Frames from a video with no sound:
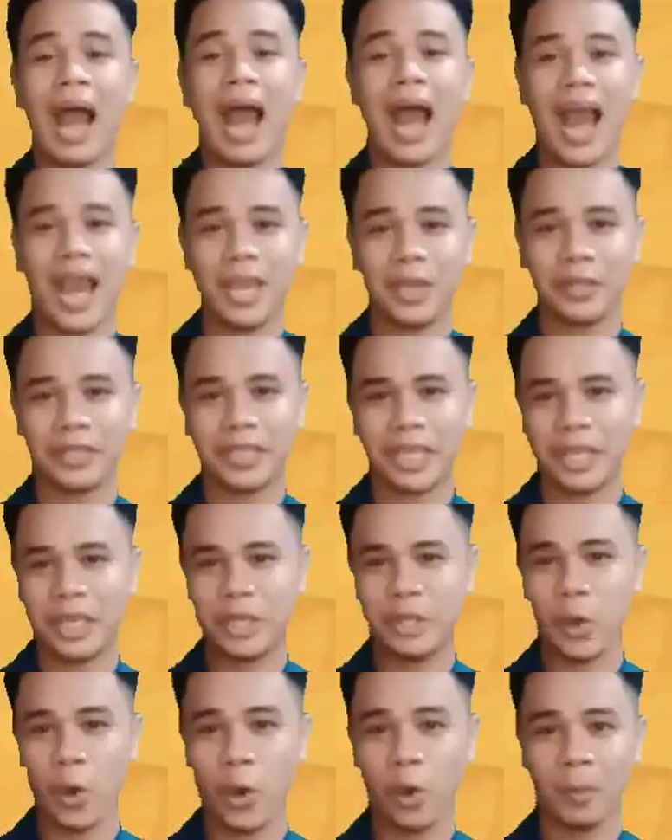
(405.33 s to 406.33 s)
Ayon kay
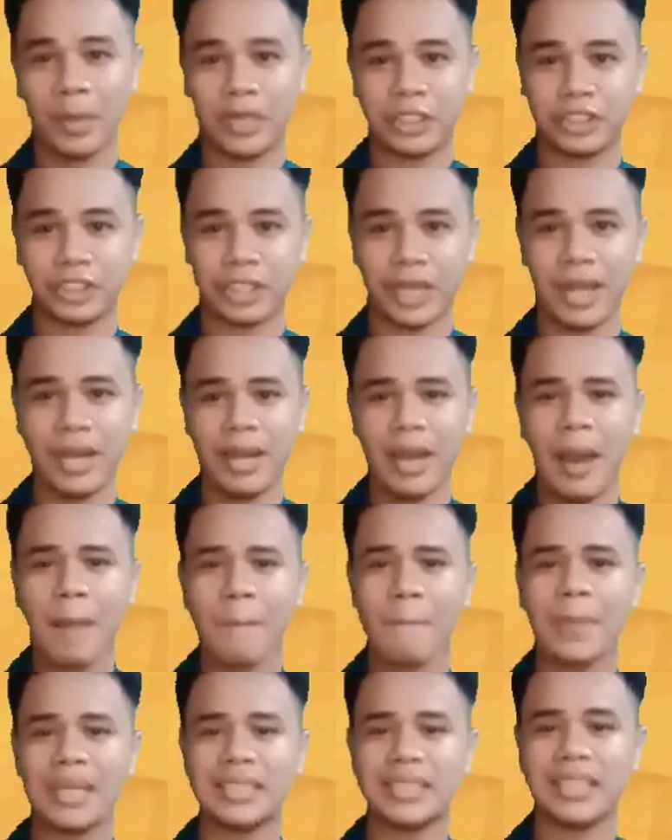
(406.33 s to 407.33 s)
Ginoong Marshall,
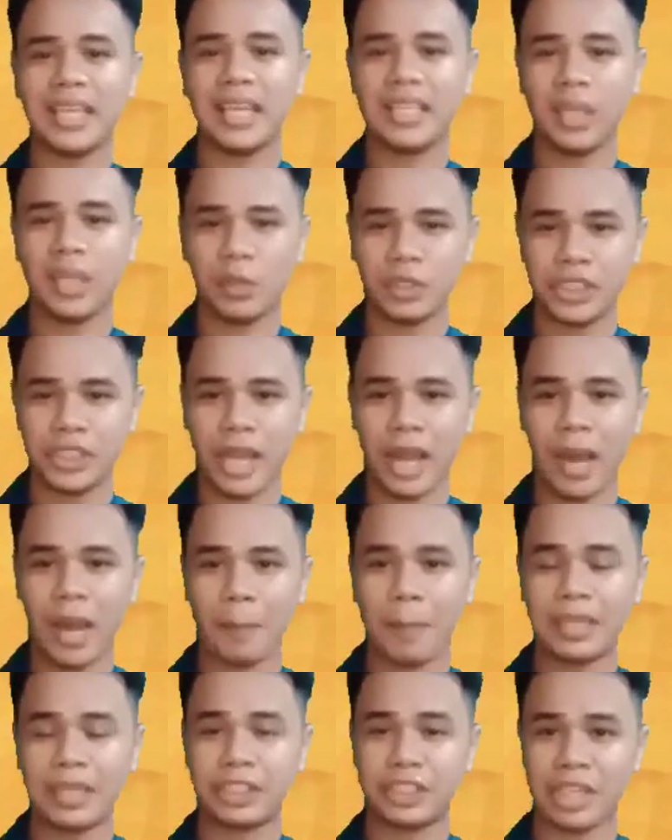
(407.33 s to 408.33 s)
masaya daw siya
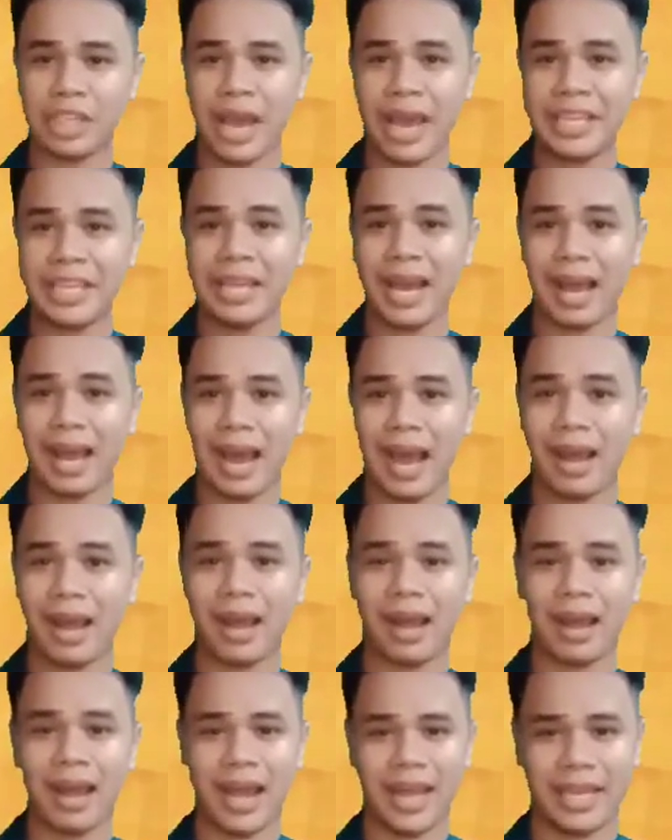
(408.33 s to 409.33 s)
kapag siya ay
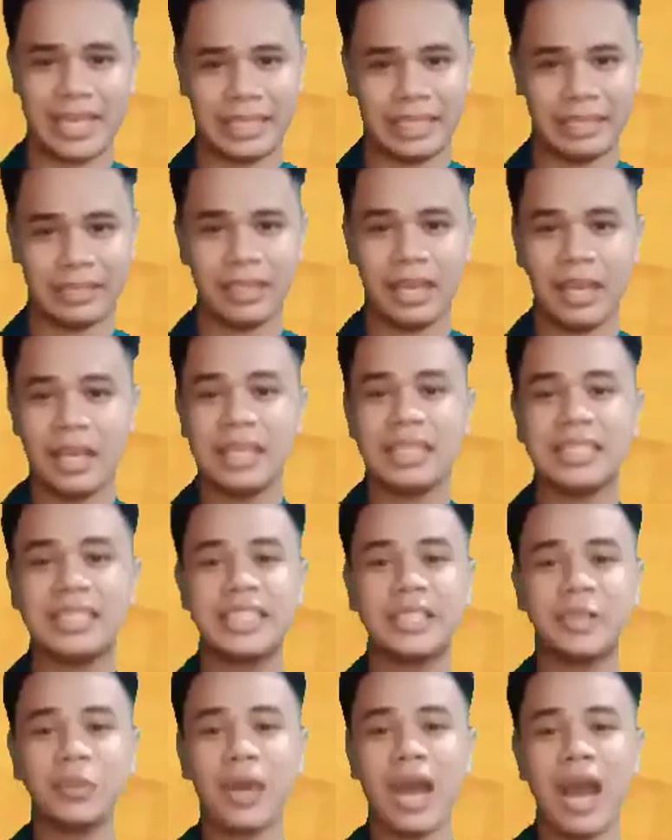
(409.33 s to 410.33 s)
nakakakain.
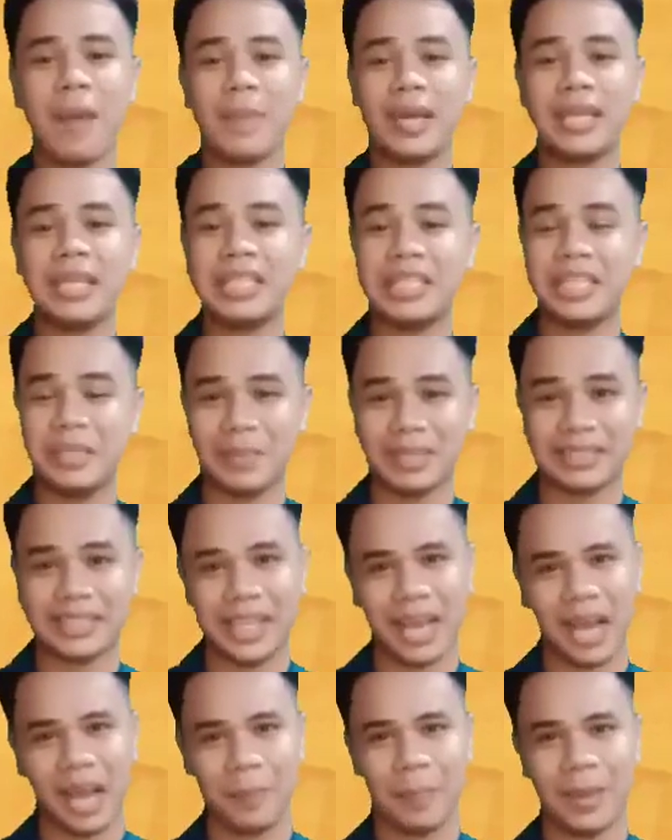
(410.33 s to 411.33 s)
Sino nga bang hindi
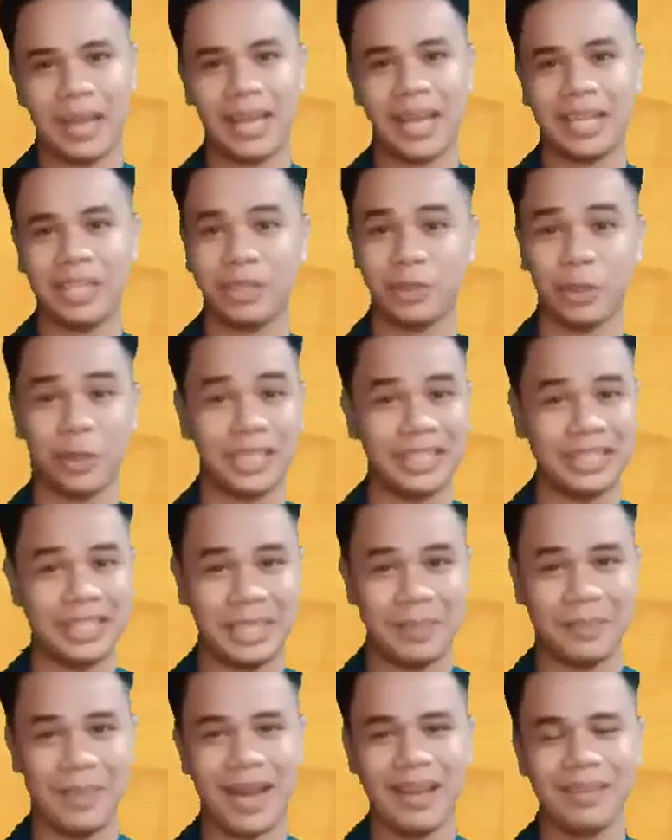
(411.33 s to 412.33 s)
masaya kapag ganito,
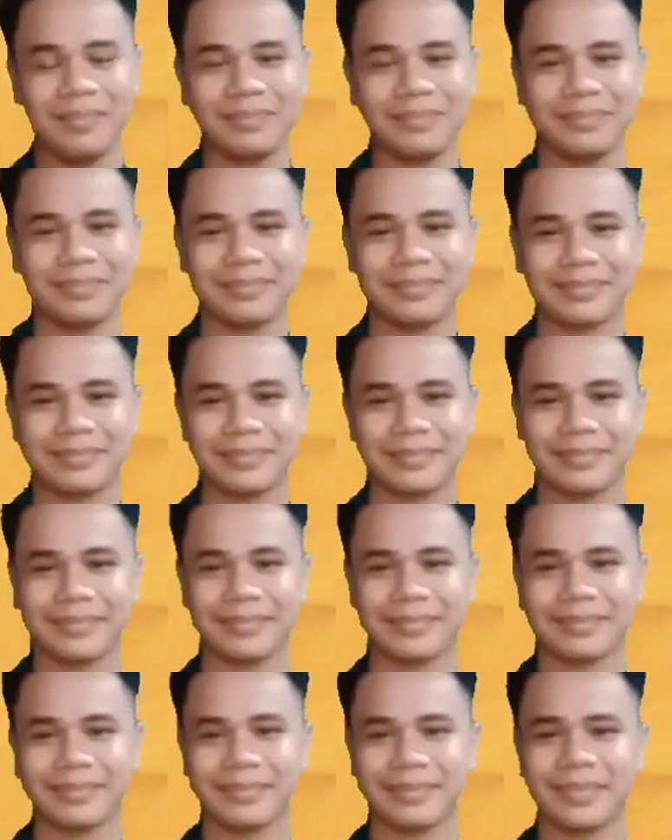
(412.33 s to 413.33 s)
hindi ba?
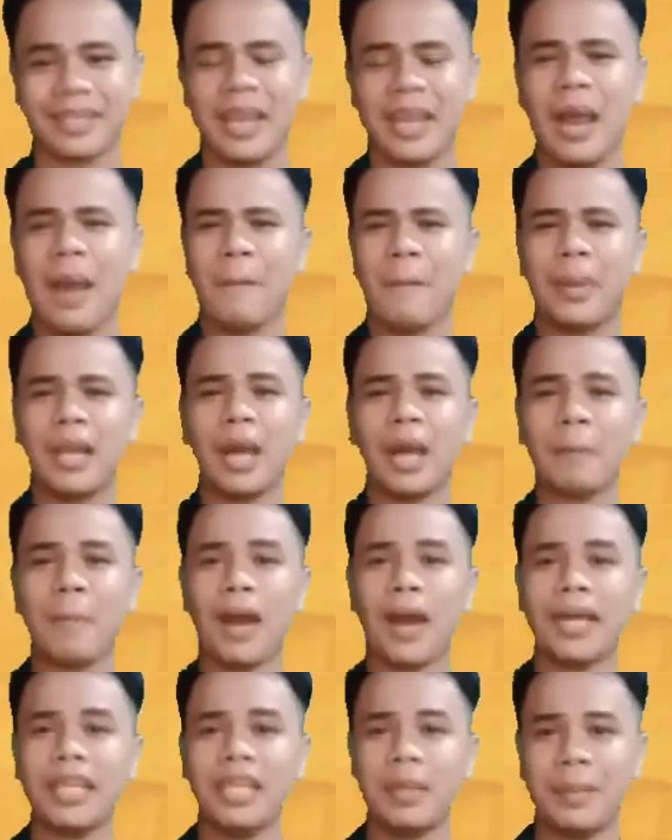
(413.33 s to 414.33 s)

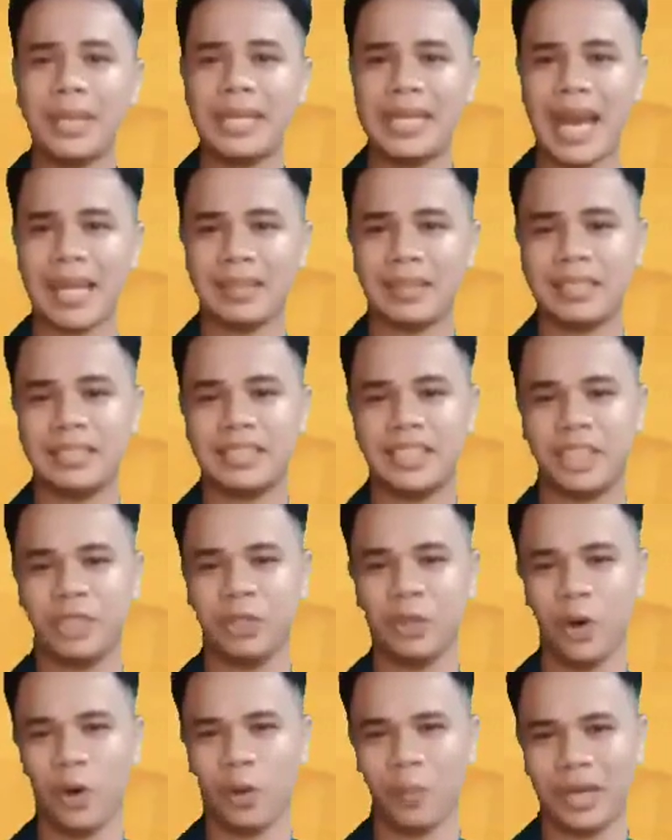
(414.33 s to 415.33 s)
Palakpakan naman natin si
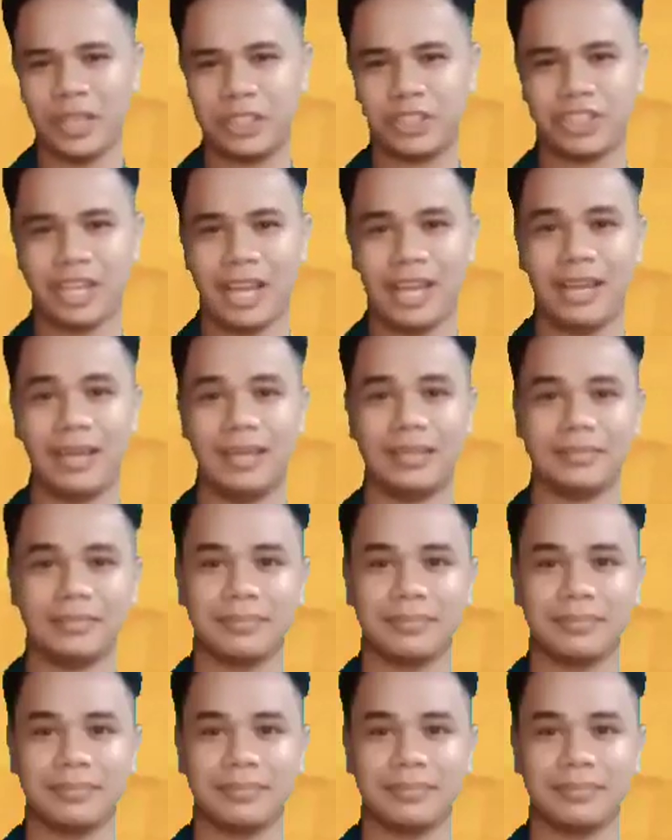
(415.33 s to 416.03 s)
Ginoong Marshall.